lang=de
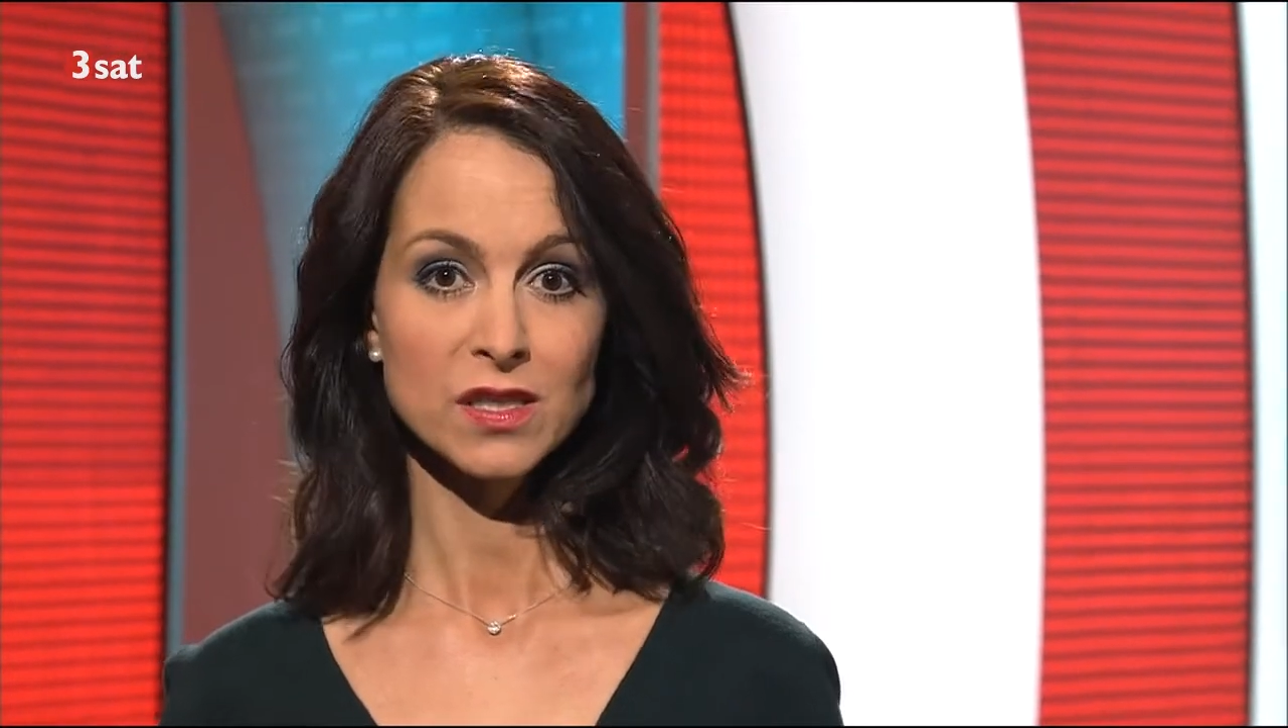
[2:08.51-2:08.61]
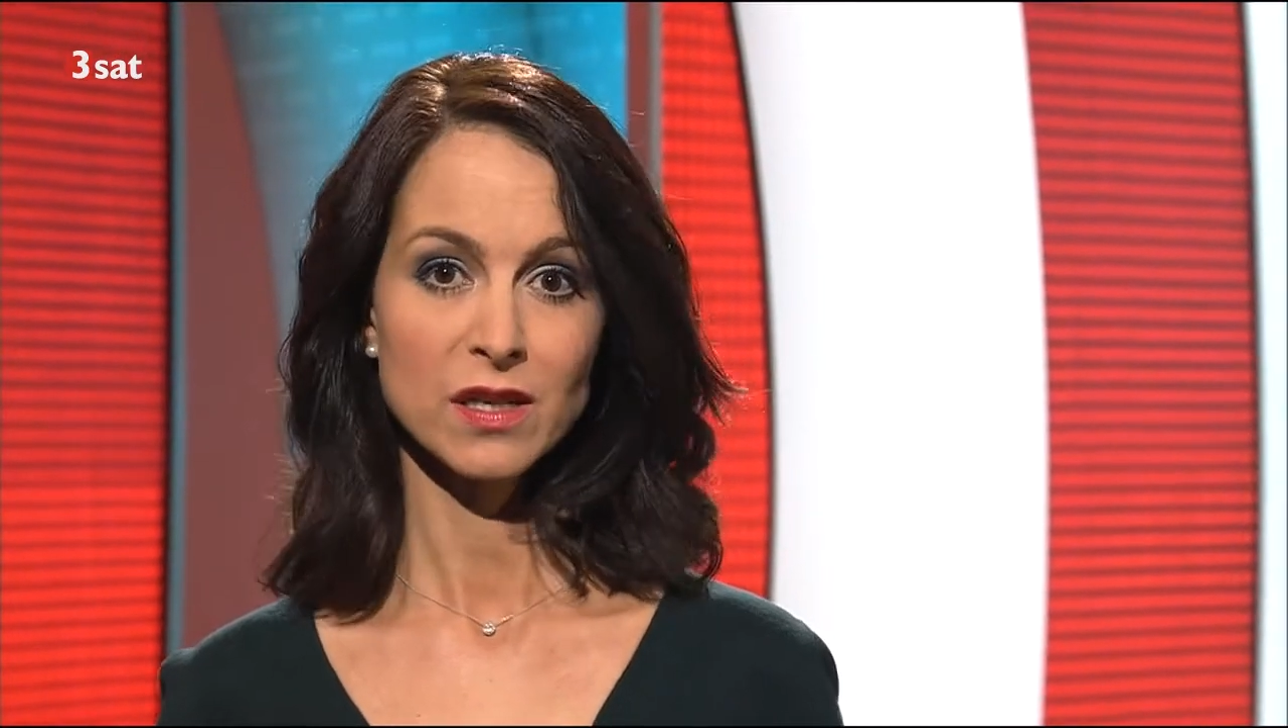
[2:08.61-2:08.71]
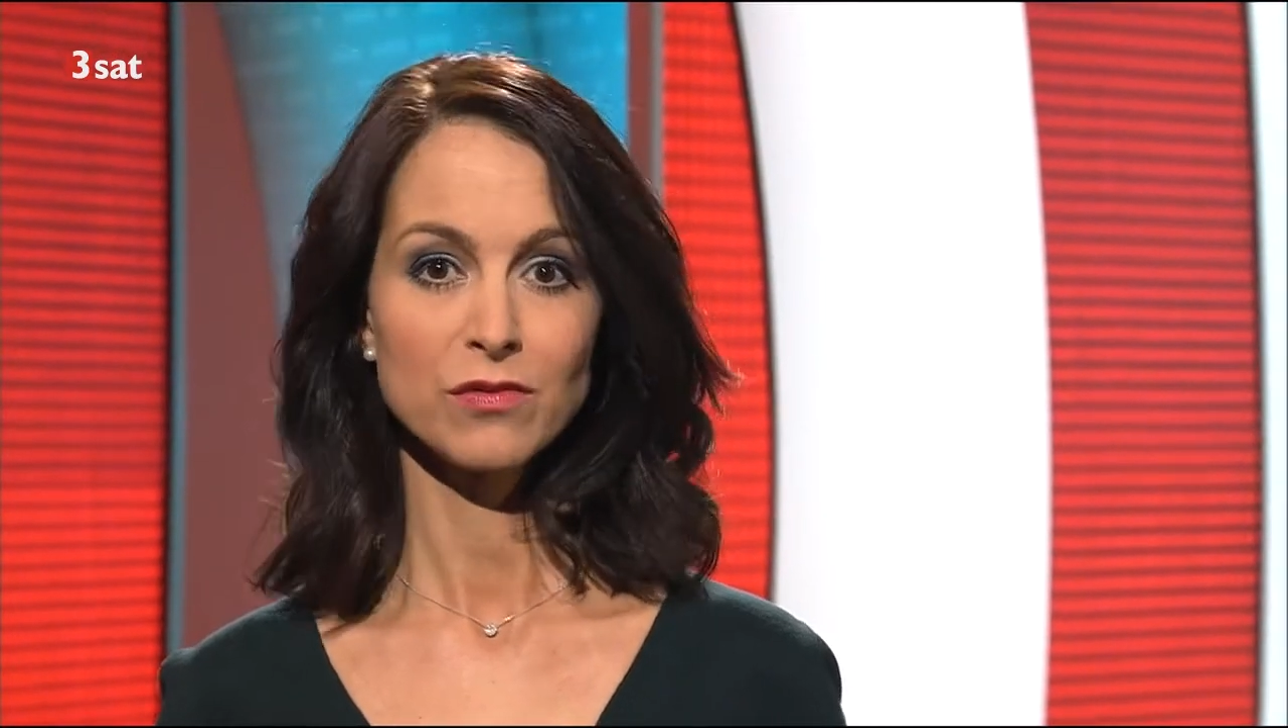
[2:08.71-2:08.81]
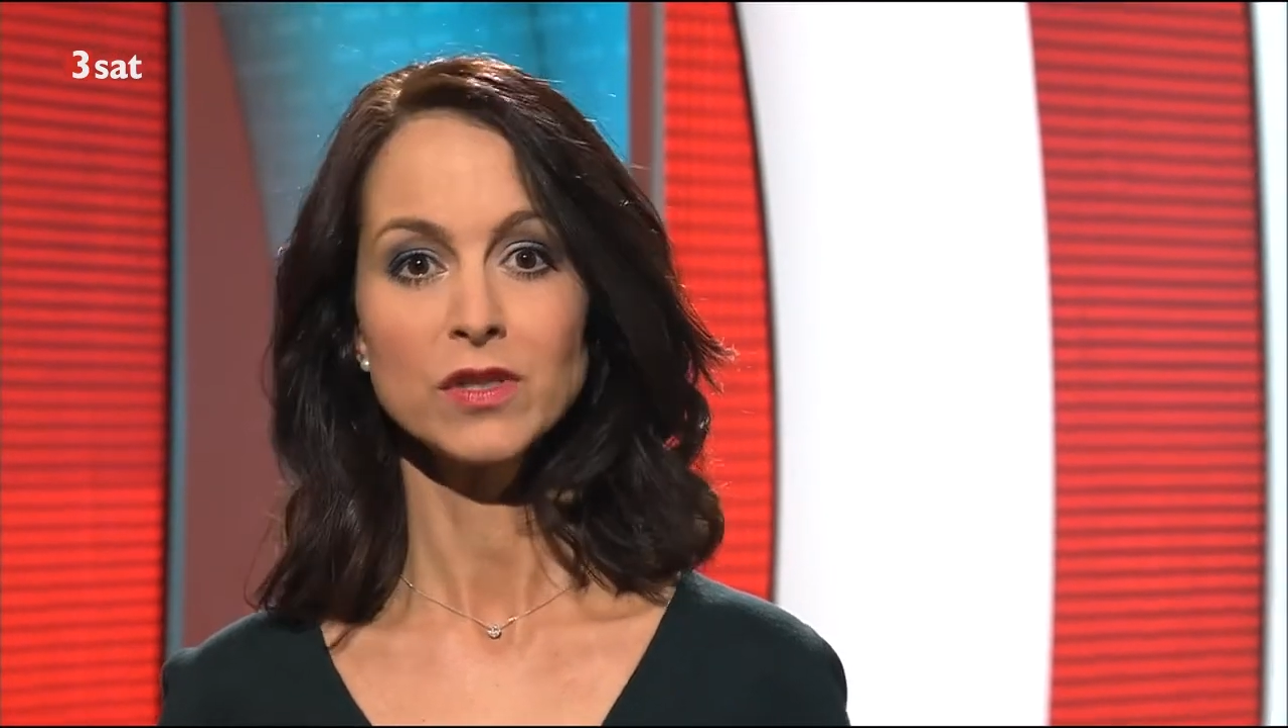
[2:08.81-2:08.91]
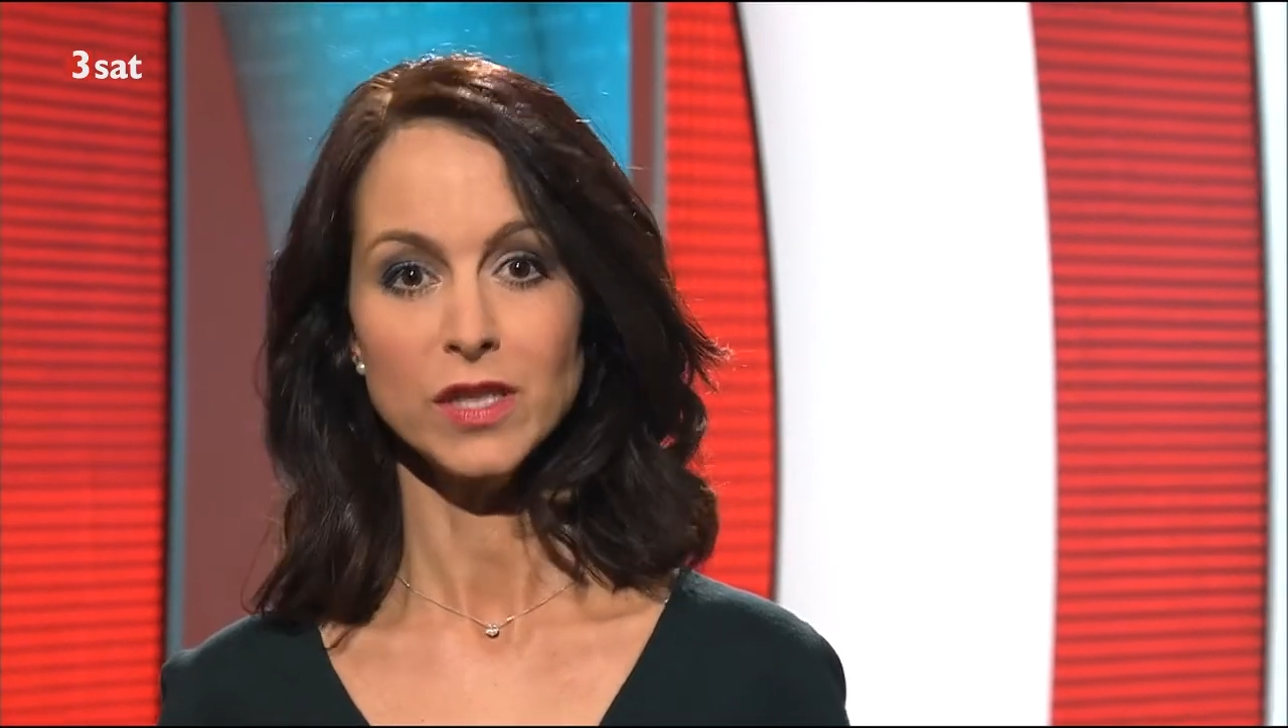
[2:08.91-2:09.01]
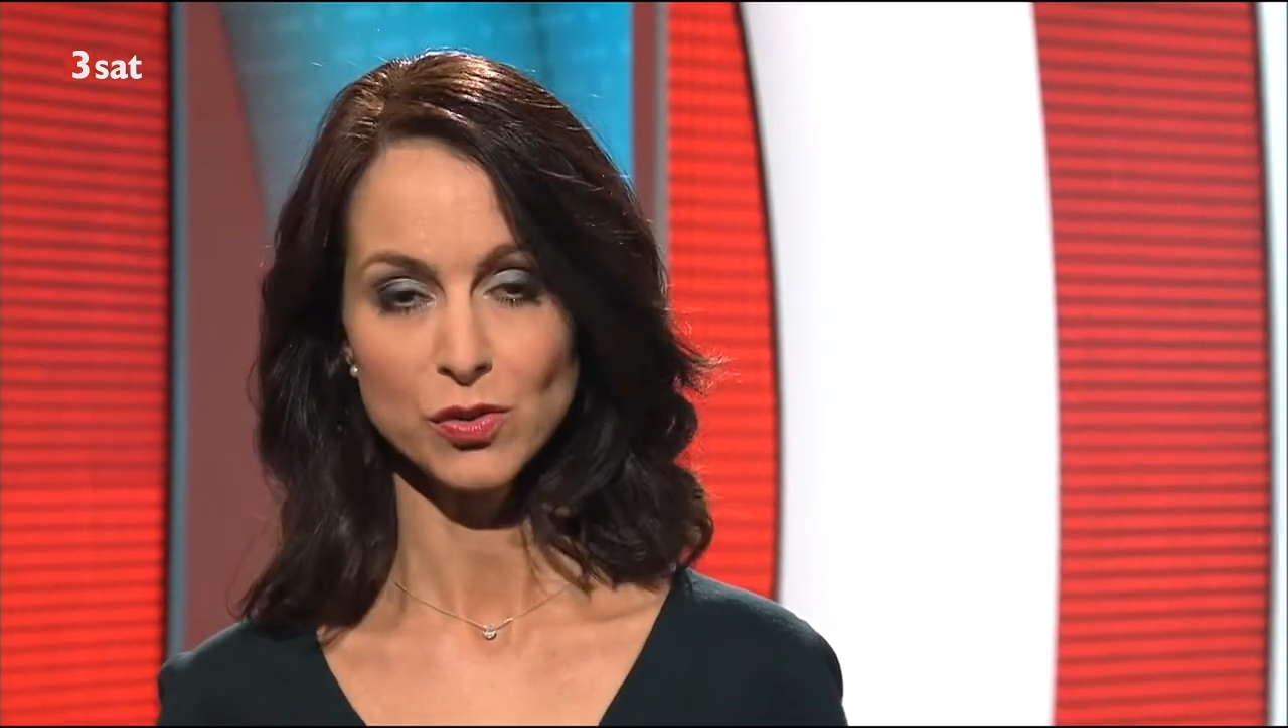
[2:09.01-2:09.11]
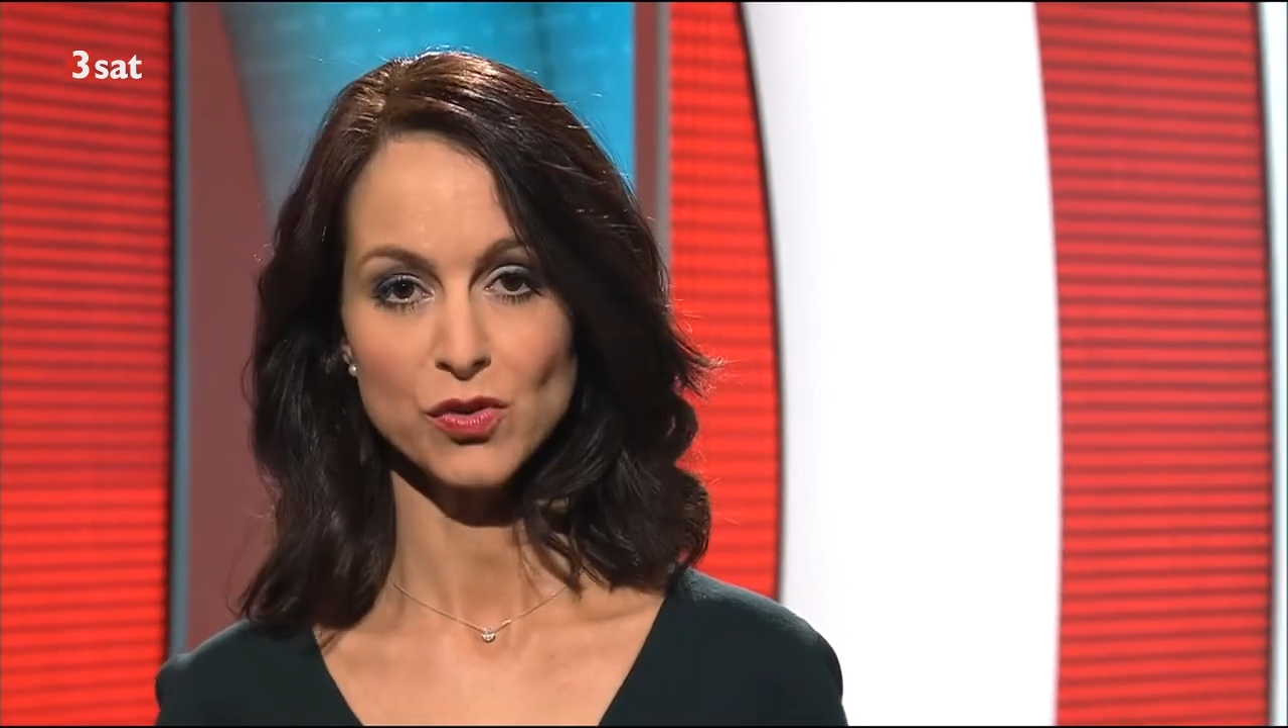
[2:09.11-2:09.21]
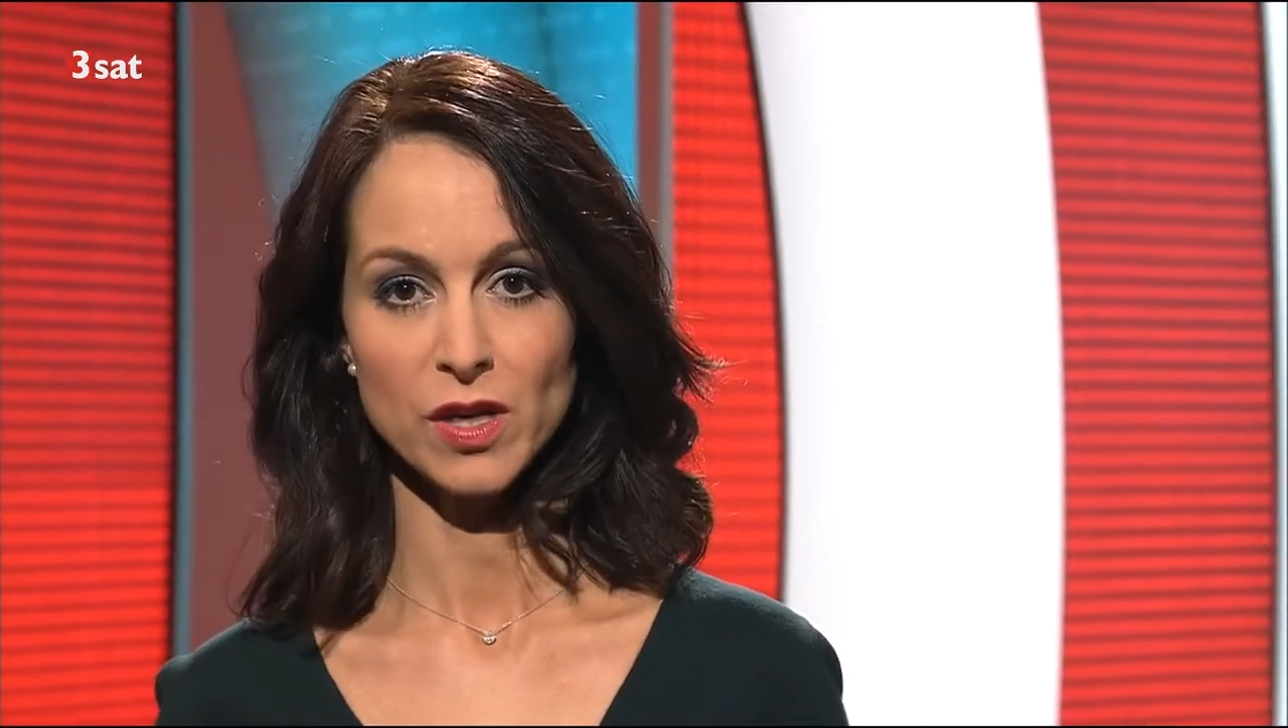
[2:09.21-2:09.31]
das ja wohl nicht zu